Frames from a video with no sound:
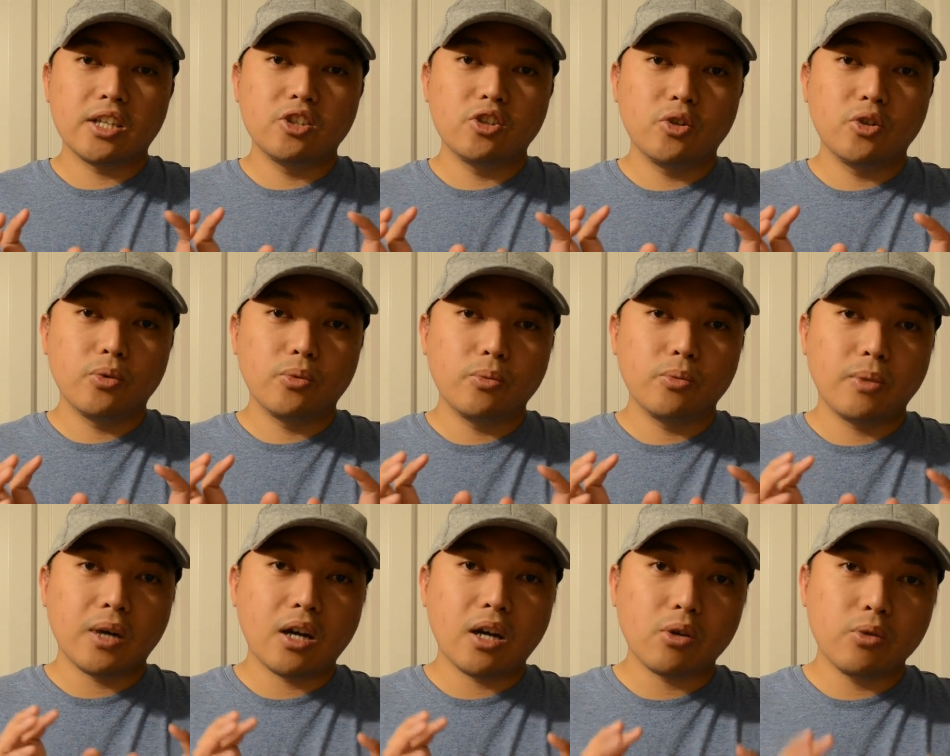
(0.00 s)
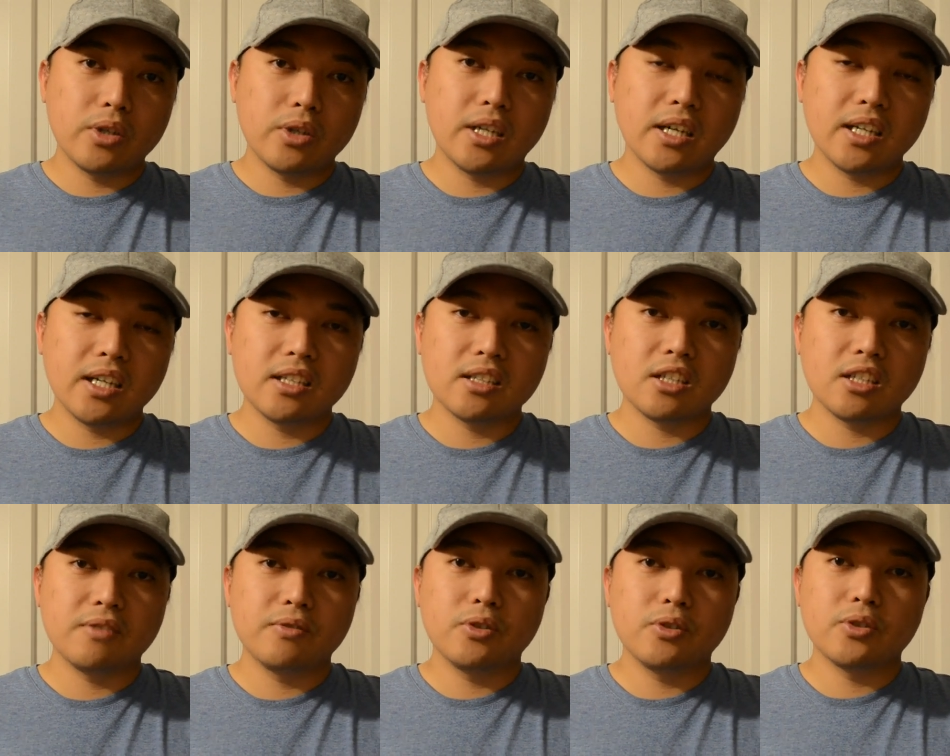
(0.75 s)
inyong makakuha ng
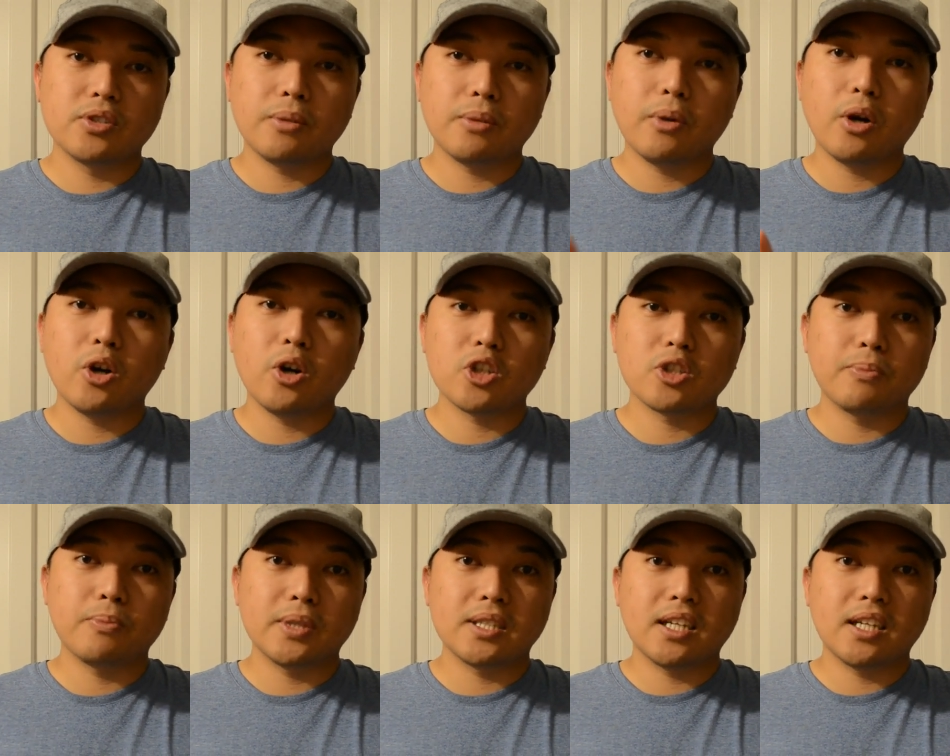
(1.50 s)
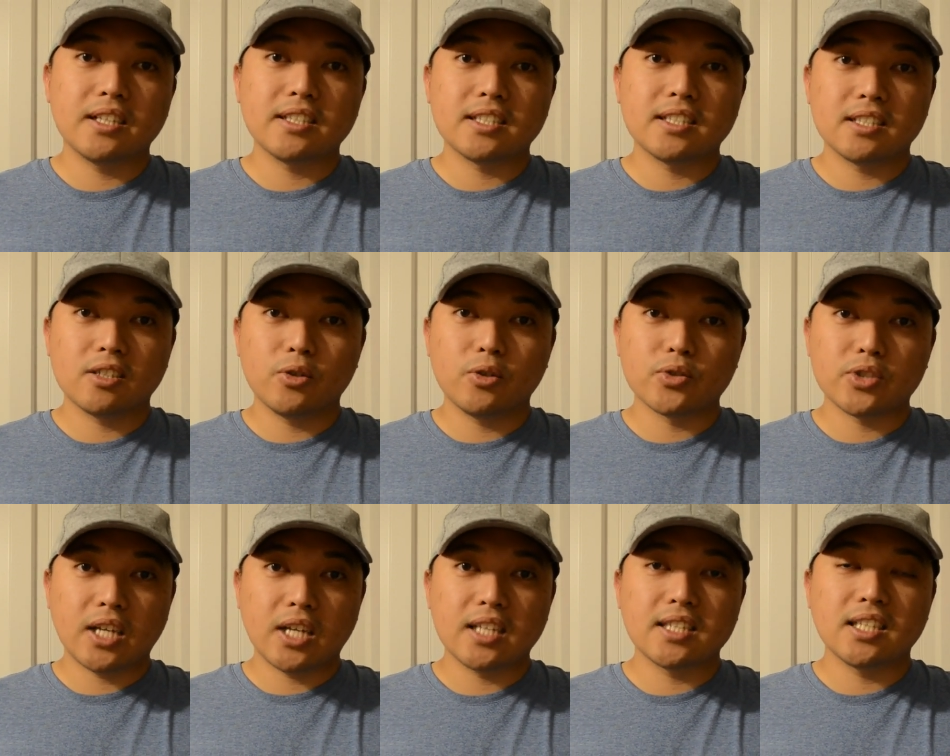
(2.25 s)
interview sa mga hospitals
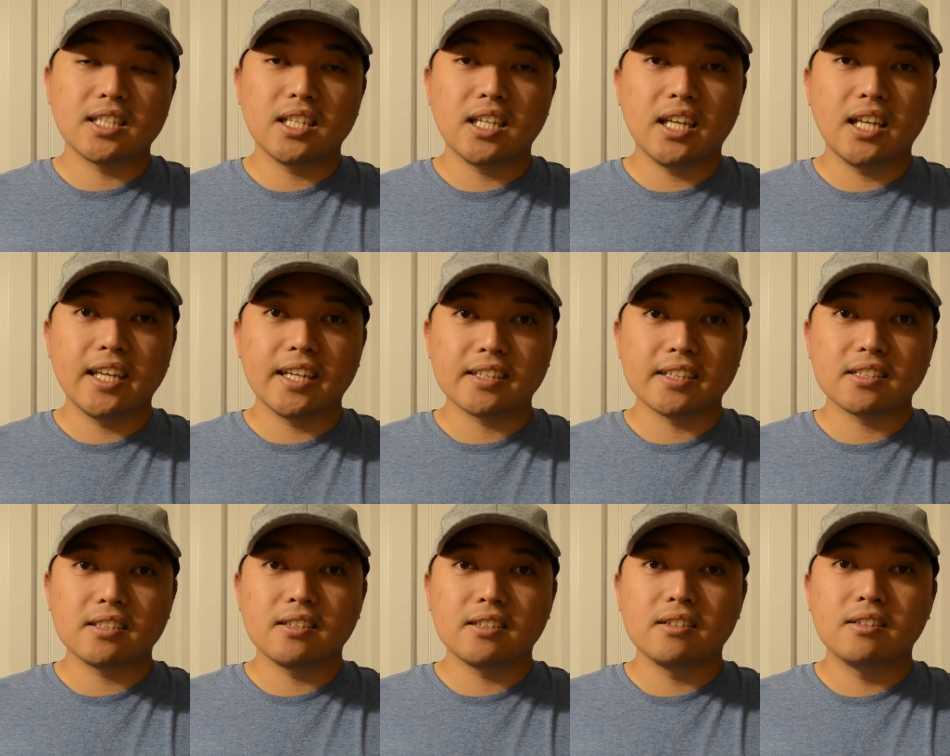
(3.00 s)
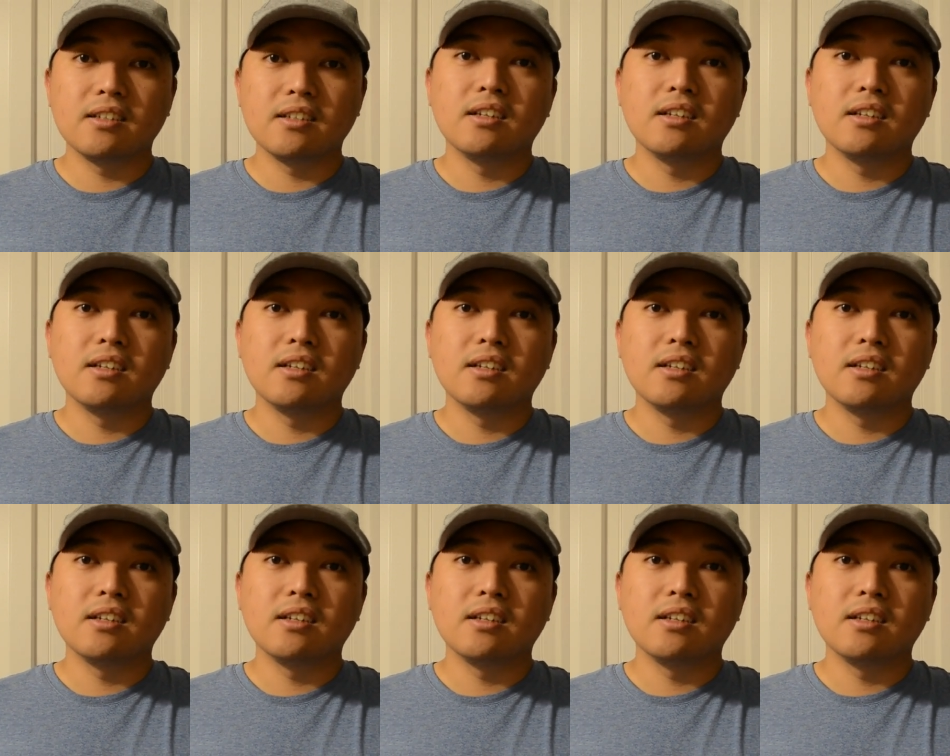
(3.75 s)
kung saan sila linked.